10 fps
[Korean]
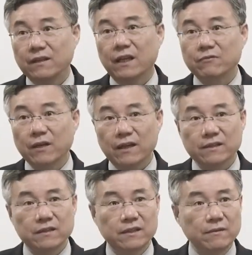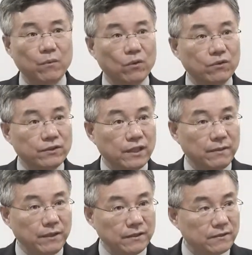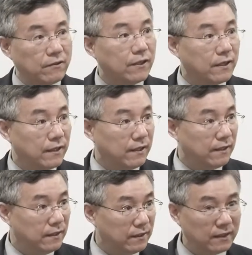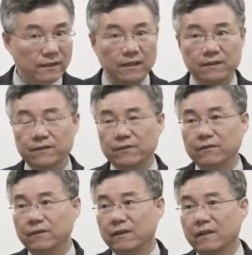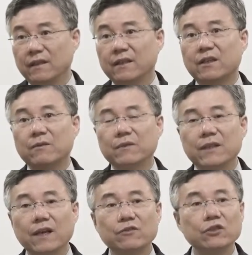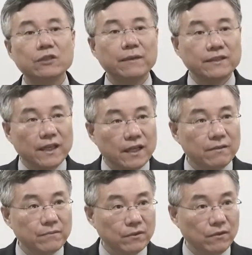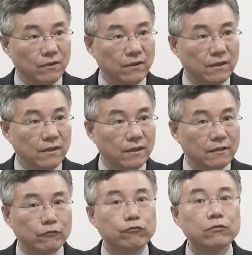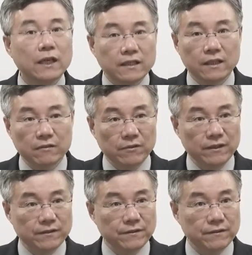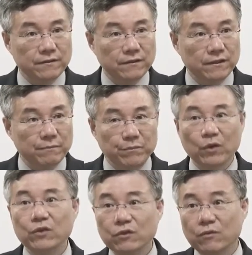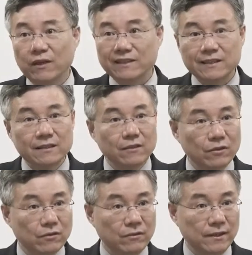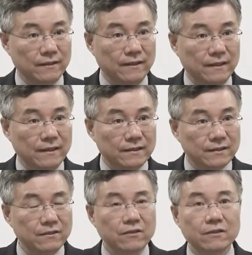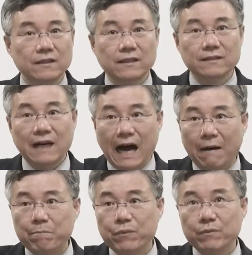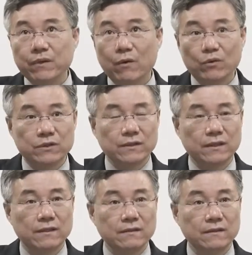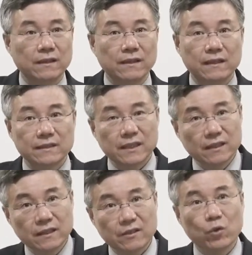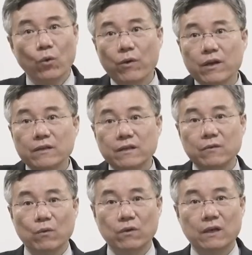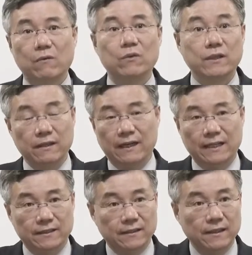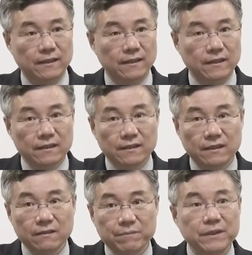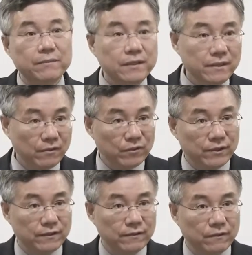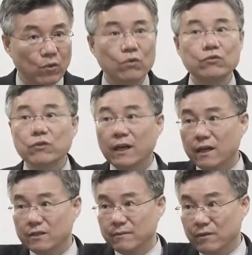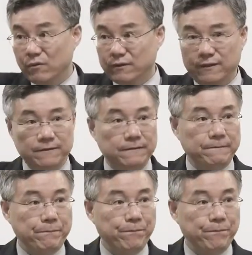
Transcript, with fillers: 나중에 가실 때 모든 사람에게 드러나게 나타나시죠. 그러면 예수님의 재림도 두 단계로 돼 있어요. 몇 년 동안? 7년 동안. 7년인데 그 앞부분에 오실 때는 자기의 교회를 데리고 올라올 때, 가실 때, 그때는 비밀리에 오세요. 공중에까지만 오세요.